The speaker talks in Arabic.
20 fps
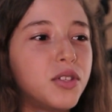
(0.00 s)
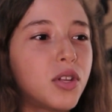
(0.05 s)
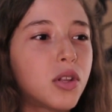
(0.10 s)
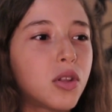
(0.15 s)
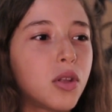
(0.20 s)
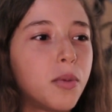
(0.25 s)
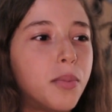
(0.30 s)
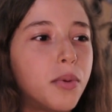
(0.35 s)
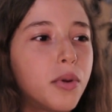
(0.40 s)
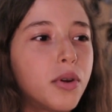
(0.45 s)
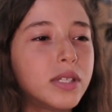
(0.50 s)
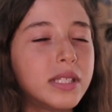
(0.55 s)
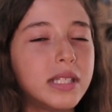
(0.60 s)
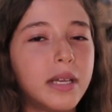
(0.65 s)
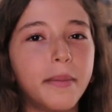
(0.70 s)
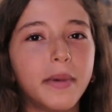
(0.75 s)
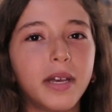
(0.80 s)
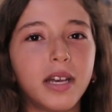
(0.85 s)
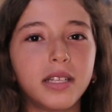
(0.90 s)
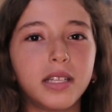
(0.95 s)
نطلب
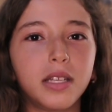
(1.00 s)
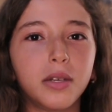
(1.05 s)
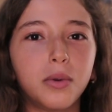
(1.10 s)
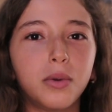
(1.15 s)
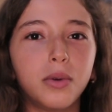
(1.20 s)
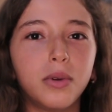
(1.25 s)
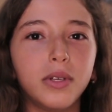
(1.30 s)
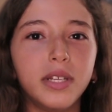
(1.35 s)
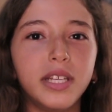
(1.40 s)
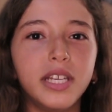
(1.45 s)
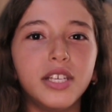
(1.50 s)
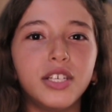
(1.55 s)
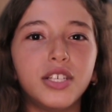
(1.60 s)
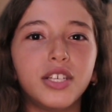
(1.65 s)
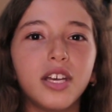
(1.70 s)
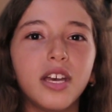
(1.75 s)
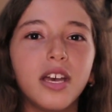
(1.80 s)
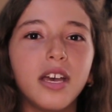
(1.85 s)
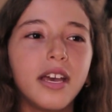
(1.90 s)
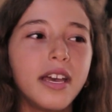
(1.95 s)
رخصه ما
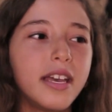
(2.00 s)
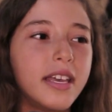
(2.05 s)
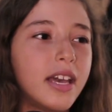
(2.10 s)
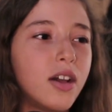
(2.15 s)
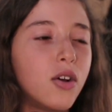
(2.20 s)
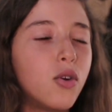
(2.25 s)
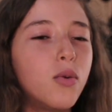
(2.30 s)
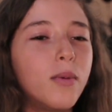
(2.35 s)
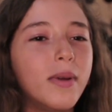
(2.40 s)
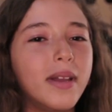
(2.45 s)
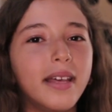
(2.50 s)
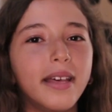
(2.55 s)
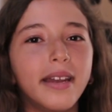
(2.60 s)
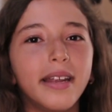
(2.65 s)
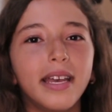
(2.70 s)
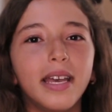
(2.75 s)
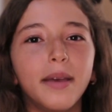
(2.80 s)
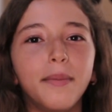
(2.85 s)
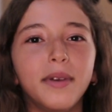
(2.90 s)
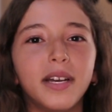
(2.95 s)
يعطيوهوليش يعني هما
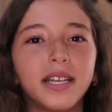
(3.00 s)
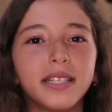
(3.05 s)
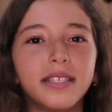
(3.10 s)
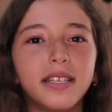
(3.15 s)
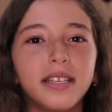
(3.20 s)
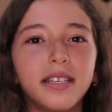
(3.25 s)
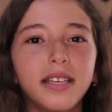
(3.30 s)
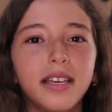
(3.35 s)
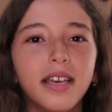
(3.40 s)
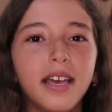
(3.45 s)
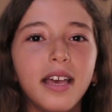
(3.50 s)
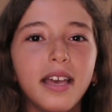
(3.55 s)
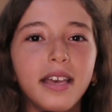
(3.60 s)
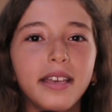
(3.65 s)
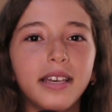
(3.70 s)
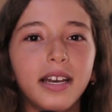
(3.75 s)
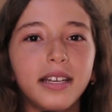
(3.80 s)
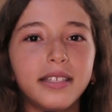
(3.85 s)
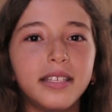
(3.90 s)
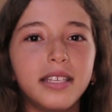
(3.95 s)
الارهاب يعطيني
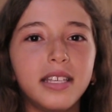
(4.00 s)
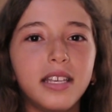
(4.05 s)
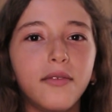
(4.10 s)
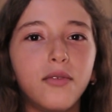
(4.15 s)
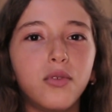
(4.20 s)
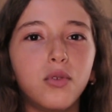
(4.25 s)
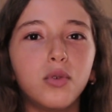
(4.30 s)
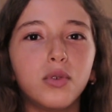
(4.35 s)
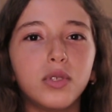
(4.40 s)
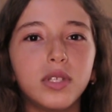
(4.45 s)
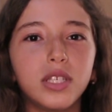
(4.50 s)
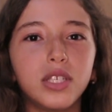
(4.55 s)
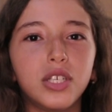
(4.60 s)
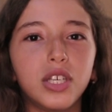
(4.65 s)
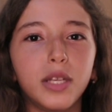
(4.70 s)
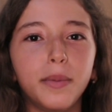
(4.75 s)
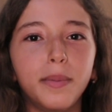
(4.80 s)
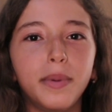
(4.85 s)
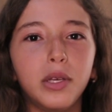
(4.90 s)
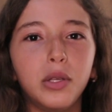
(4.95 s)
يعطيني فلوس
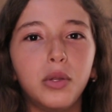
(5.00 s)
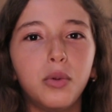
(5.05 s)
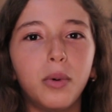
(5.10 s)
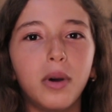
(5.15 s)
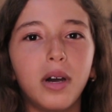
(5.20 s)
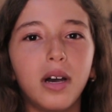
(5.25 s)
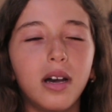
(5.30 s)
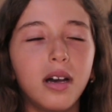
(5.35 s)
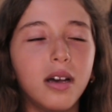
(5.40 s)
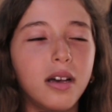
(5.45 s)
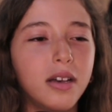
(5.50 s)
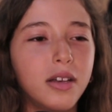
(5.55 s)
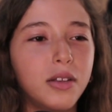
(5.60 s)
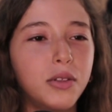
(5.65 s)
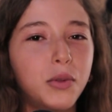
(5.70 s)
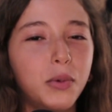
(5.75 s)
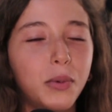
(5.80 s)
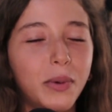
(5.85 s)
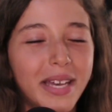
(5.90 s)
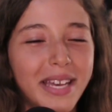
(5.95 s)
نشري بيه دواء آه،
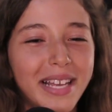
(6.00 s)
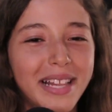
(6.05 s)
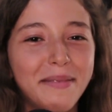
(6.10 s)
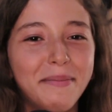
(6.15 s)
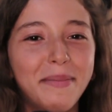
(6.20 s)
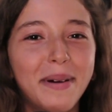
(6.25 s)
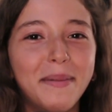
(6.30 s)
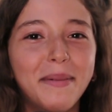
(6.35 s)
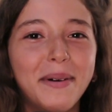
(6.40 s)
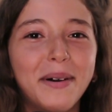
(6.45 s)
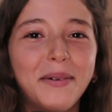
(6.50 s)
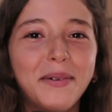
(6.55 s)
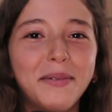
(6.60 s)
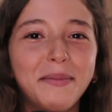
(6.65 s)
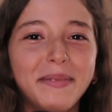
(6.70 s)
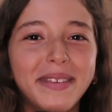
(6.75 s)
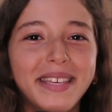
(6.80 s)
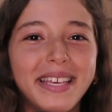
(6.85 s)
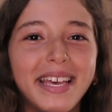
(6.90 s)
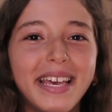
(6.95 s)
دواء بابا
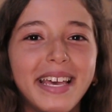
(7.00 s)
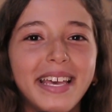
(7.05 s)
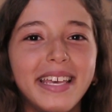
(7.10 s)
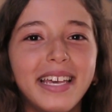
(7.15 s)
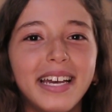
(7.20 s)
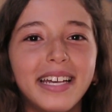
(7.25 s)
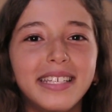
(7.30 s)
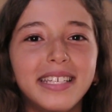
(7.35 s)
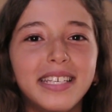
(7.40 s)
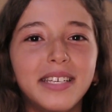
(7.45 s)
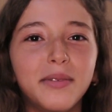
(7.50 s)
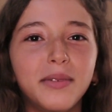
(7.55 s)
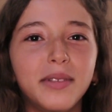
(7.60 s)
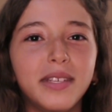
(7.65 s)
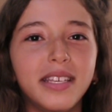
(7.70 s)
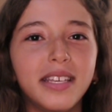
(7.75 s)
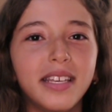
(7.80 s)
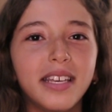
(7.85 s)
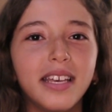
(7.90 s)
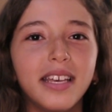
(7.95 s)
امي
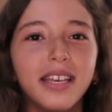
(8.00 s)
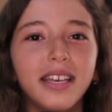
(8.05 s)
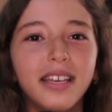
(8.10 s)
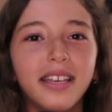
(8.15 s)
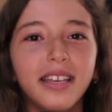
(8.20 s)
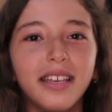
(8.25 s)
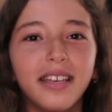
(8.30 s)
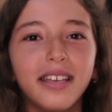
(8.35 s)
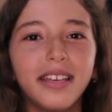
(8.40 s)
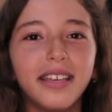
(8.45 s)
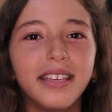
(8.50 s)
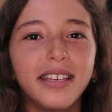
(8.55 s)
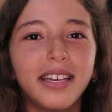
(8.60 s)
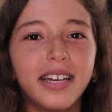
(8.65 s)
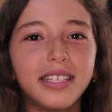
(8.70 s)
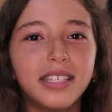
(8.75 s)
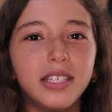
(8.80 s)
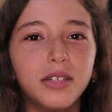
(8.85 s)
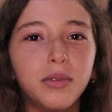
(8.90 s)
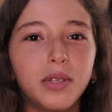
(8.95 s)
يعطيوني آه،
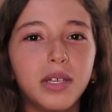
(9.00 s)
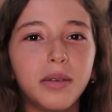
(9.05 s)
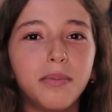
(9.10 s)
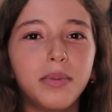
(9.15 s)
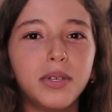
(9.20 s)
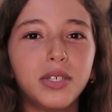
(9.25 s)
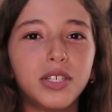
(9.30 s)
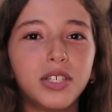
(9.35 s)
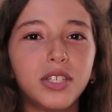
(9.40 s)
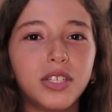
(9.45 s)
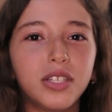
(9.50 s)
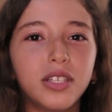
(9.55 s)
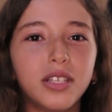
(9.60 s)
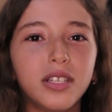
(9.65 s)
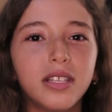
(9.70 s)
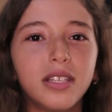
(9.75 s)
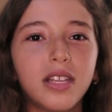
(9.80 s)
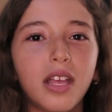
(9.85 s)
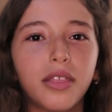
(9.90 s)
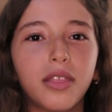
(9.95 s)
يعطيوني باش
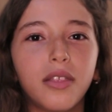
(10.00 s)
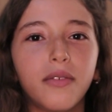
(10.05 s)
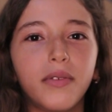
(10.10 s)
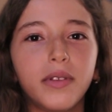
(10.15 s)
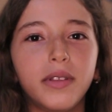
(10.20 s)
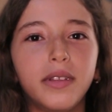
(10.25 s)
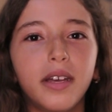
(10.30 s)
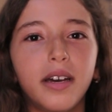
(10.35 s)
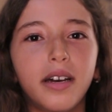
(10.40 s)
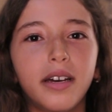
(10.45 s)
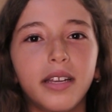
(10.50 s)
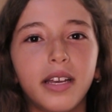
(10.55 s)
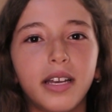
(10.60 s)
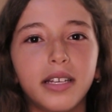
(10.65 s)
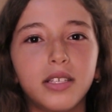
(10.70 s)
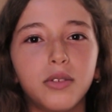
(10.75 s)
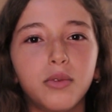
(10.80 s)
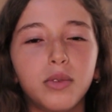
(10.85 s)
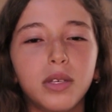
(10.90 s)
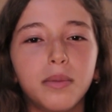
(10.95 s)
ننظف الدار
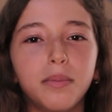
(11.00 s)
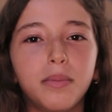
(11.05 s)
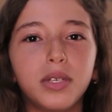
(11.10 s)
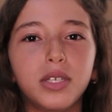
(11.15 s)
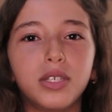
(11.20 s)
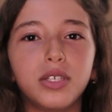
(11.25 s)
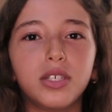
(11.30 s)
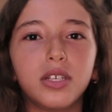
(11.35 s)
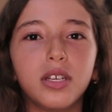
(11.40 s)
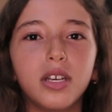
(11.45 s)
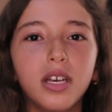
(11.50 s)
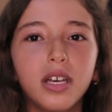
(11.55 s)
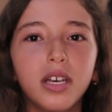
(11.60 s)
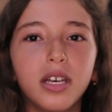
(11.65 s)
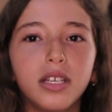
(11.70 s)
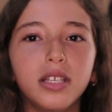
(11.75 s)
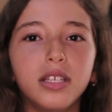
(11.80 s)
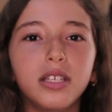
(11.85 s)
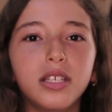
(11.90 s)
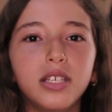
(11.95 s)
يعطيوني باش
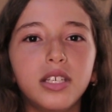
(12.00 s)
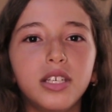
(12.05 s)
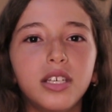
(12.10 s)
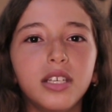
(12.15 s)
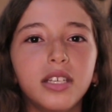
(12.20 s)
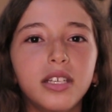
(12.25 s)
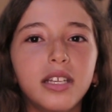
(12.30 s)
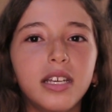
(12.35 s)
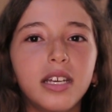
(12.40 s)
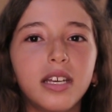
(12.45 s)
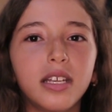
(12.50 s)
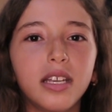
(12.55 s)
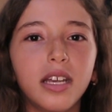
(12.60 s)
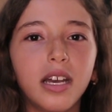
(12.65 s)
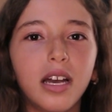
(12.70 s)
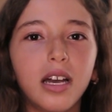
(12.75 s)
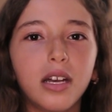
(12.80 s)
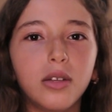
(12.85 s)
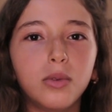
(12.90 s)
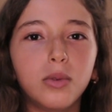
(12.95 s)
نكري
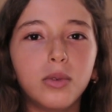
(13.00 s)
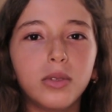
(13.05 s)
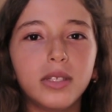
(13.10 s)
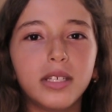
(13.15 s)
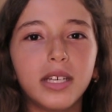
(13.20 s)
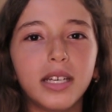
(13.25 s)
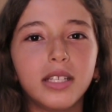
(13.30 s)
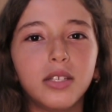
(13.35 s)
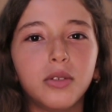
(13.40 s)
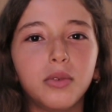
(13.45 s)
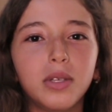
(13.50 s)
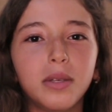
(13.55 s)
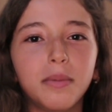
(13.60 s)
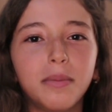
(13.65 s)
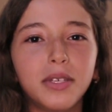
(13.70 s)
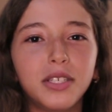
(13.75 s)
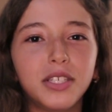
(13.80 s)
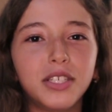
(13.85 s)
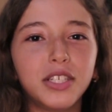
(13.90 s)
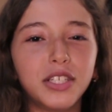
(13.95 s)
حانوت يعطيوني
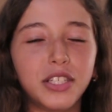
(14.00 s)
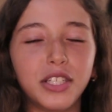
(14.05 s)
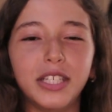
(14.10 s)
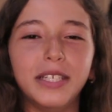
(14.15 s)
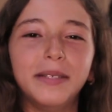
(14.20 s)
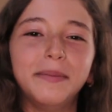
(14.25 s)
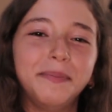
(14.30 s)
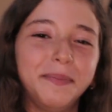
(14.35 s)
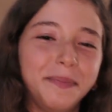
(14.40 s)
باش نشري